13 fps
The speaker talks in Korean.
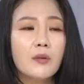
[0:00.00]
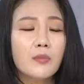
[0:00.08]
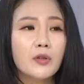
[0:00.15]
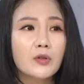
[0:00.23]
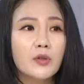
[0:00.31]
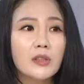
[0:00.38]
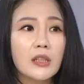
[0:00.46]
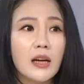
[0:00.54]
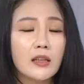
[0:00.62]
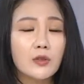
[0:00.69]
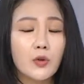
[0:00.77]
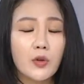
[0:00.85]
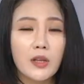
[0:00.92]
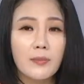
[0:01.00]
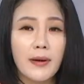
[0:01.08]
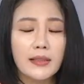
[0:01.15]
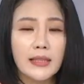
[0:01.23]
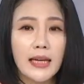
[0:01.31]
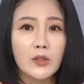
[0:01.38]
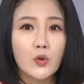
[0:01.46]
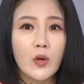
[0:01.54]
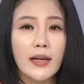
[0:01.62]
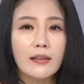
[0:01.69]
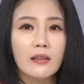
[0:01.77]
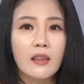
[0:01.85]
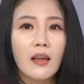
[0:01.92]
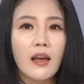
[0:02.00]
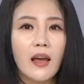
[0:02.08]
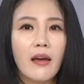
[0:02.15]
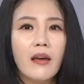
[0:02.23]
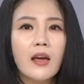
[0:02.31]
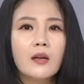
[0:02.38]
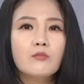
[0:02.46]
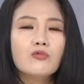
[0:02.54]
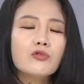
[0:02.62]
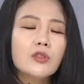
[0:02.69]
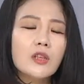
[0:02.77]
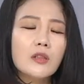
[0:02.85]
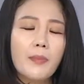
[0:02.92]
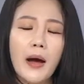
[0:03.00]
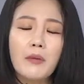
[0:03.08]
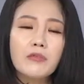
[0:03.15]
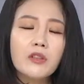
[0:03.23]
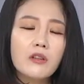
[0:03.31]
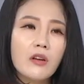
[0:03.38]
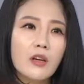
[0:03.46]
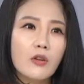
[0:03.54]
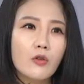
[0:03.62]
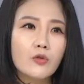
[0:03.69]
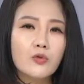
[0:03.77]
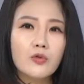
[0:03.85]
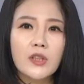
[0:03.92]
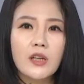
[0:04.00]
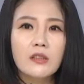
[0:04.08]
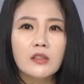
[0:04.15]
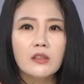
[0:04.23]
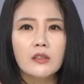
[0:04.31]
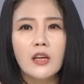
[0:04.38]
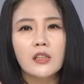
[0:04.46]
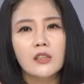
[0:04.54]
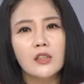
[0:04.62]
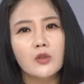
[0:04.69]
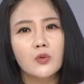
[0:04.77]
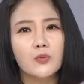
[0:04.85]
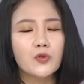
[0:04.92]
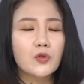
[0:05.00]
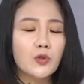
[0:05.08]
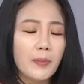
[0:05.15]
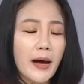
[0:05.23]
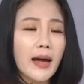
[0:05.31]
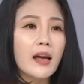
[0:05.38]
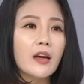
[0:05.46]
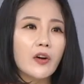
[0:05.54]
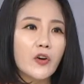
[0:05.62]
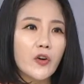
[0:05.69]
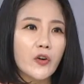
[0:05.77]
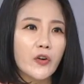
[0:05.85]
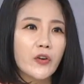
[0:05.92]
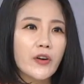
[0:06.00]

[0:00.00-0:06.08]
평소에 제가 저기 자주 가는데 문제는 밤늦게 12시, 1시, 3시에도 술을 팔아요.